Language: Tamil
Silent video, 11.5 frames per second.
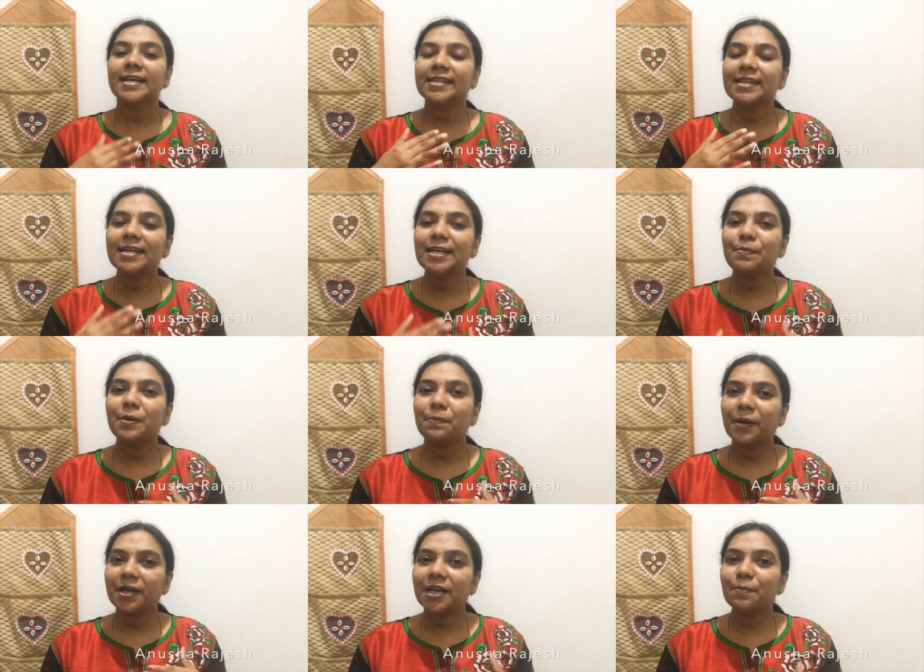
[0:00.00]
இதை நம்ம
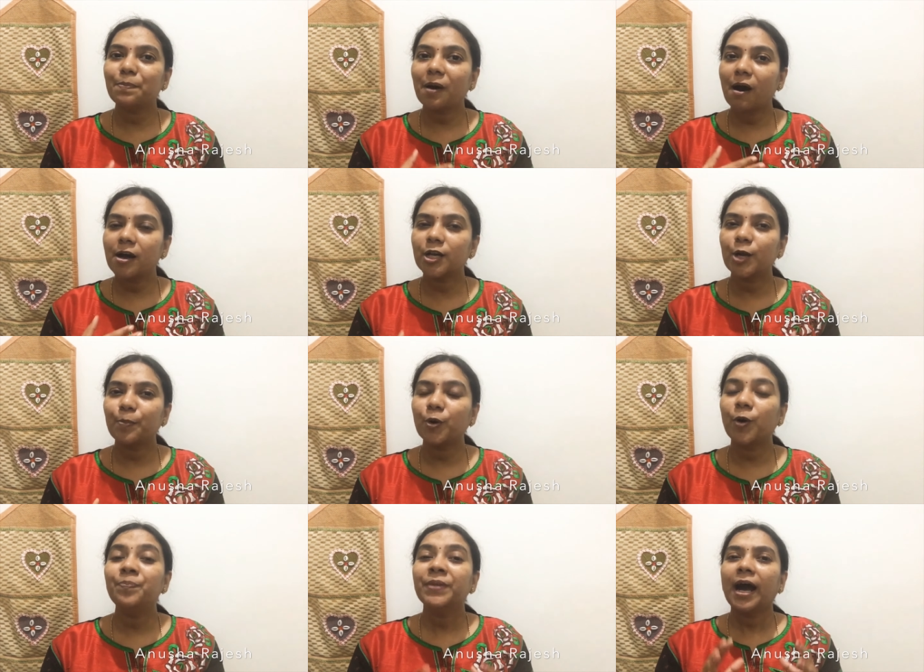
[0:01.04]
பண்ணி
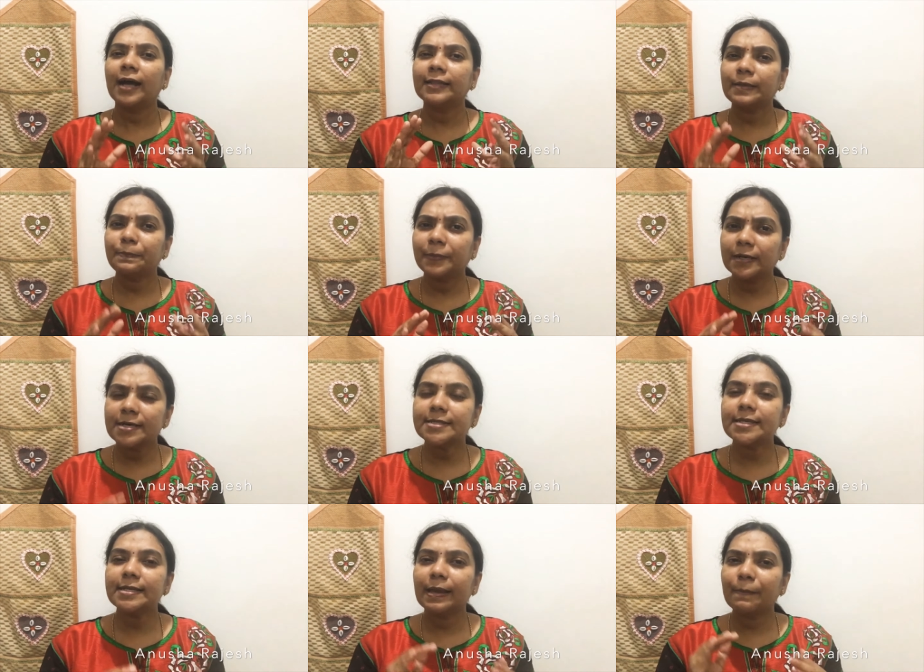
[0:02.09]
பார்க்குறப்போ அந்த
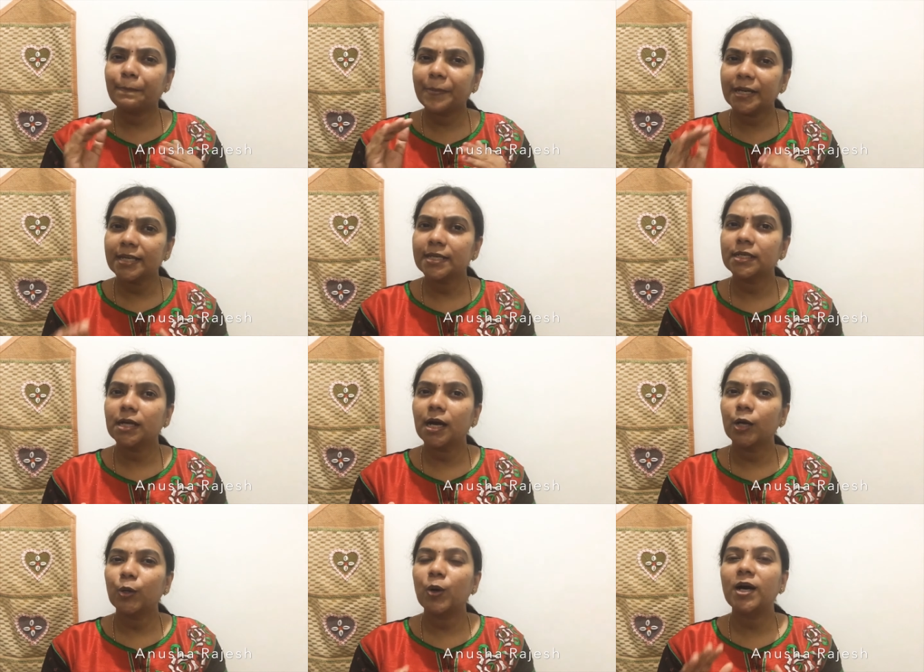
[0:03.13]
பர்சன் எப்படி
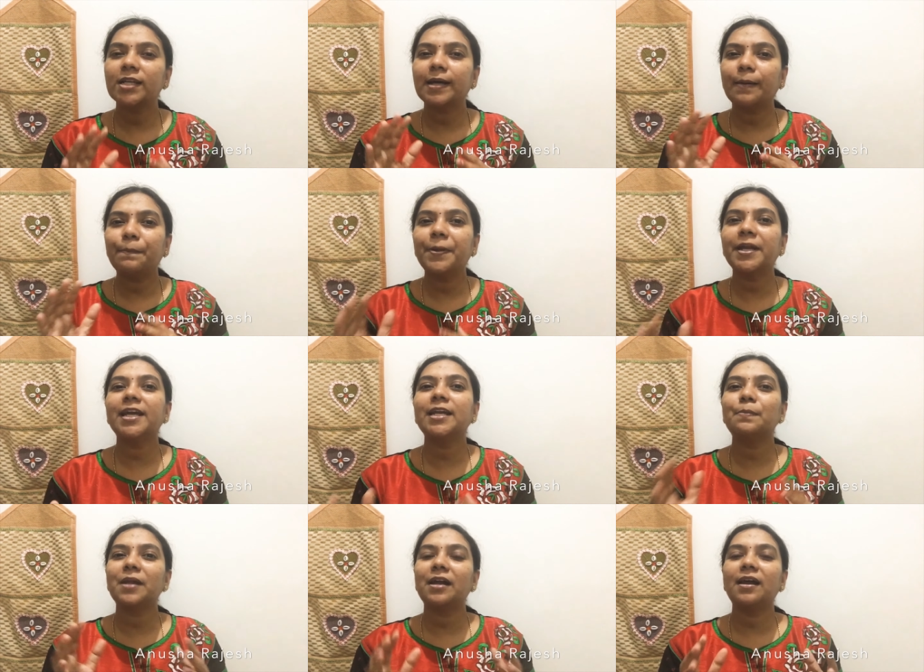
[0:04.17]
இருக்காங்களோ அதை அப்படியே
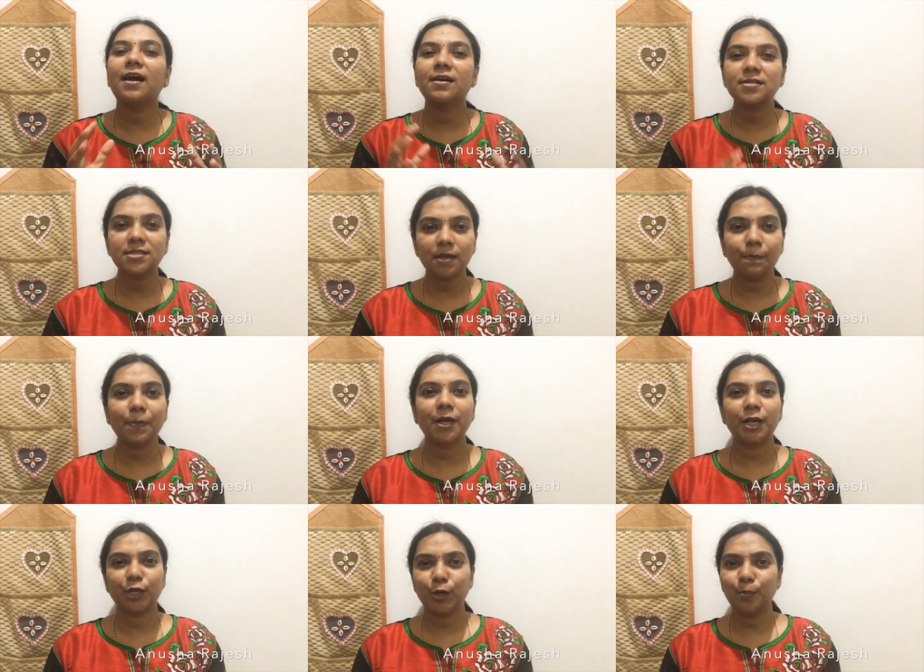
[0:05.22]
நம்மளால் அக்செப்ட்
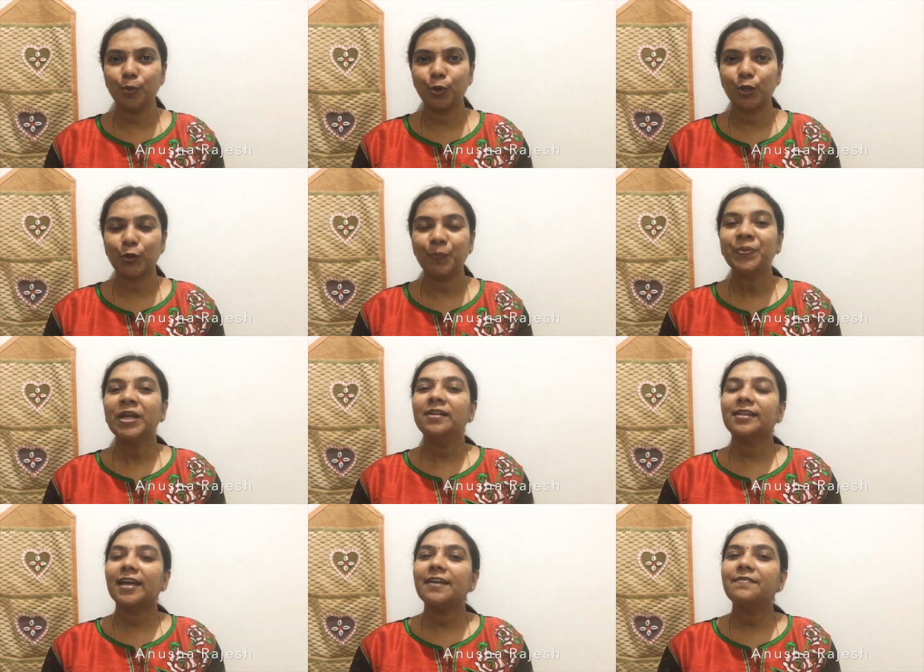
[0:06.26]
பண்ணிக்க முடியும்
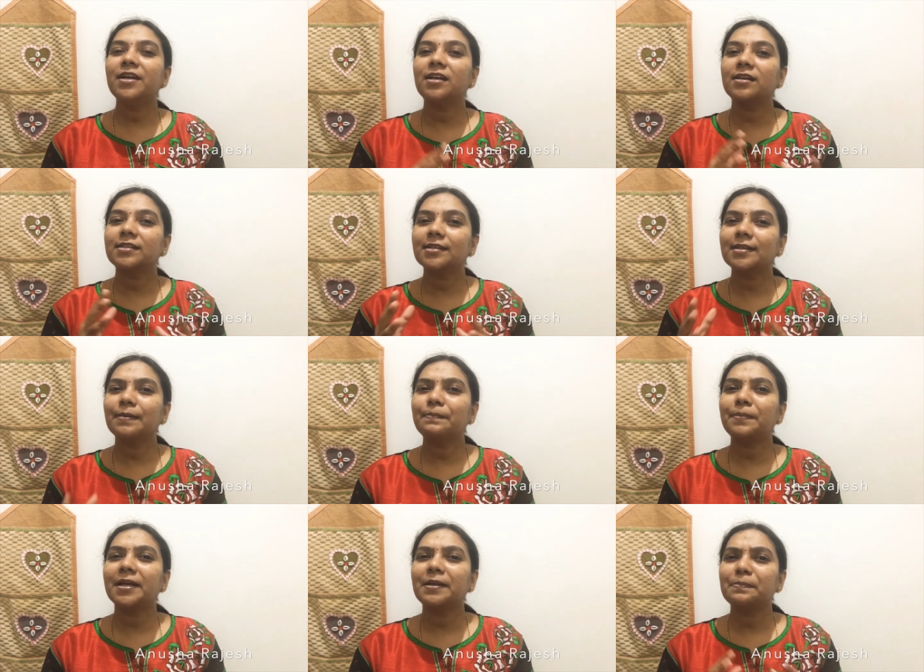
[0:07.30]
தேவையில்லாத
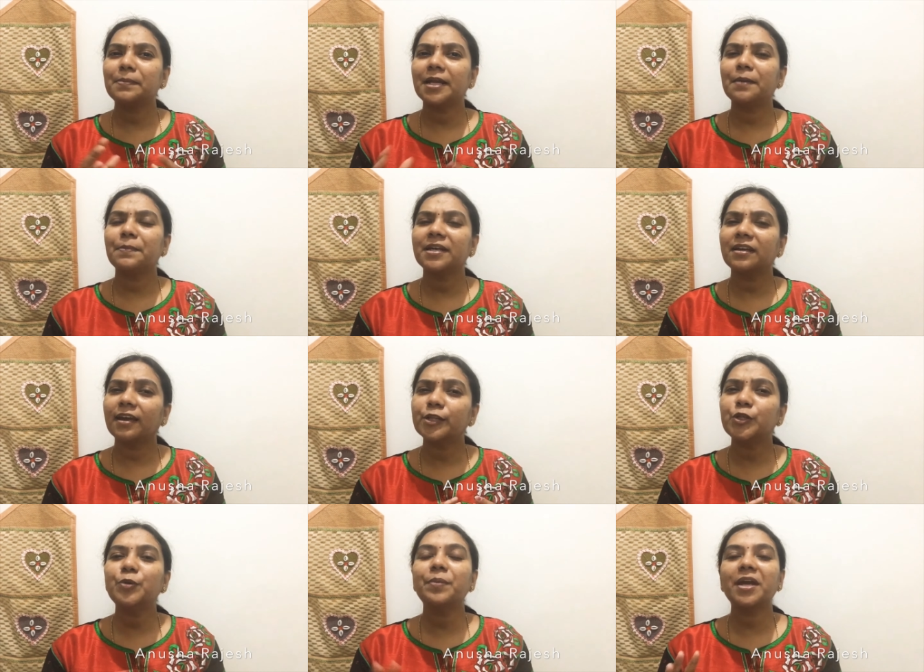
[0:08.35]
கம்ப்ளைண்ட் பிளேமிங்
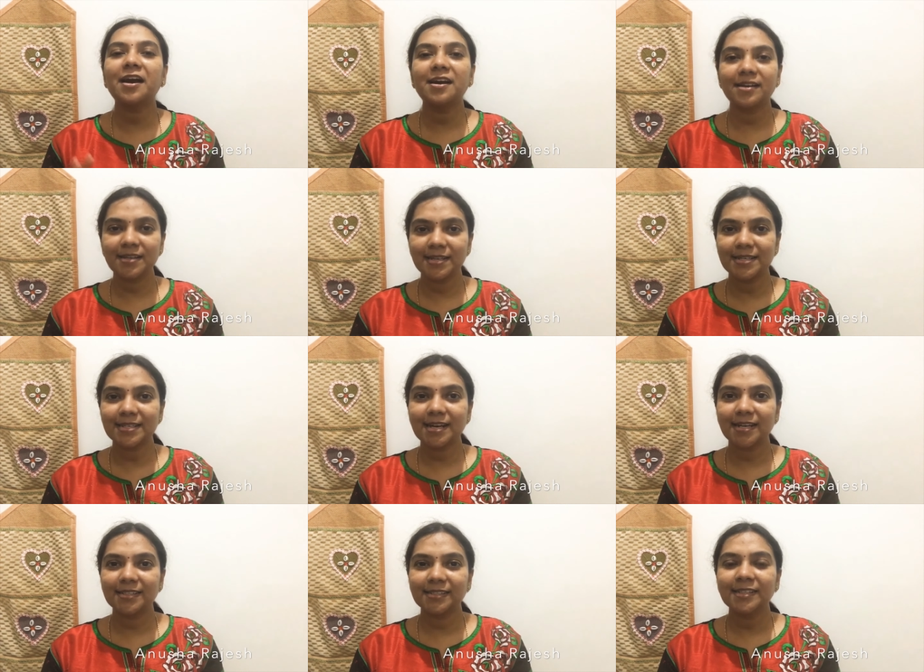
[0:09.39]
எதுவுமே அங்கே
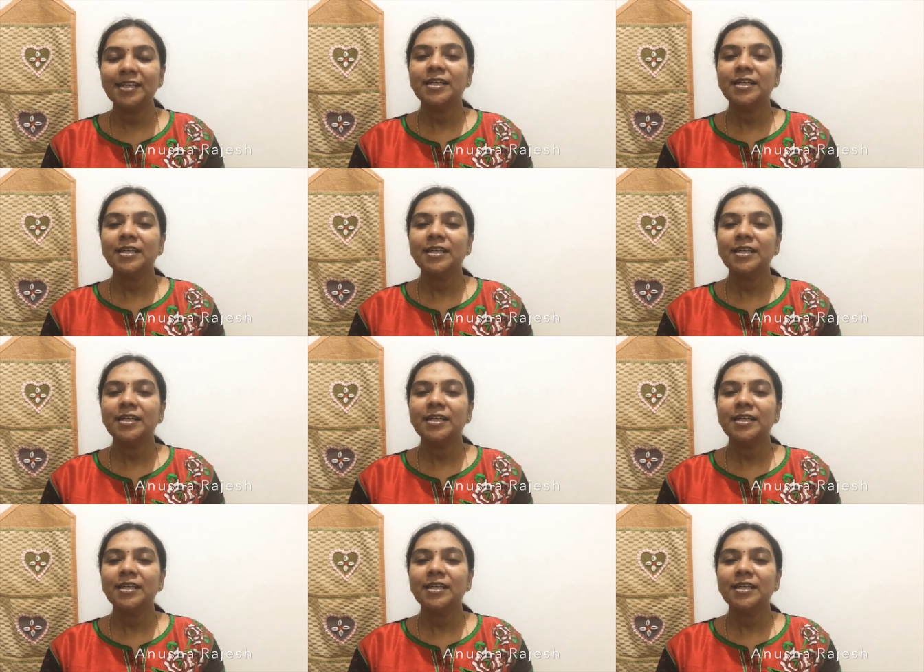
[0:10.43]
இருக்காது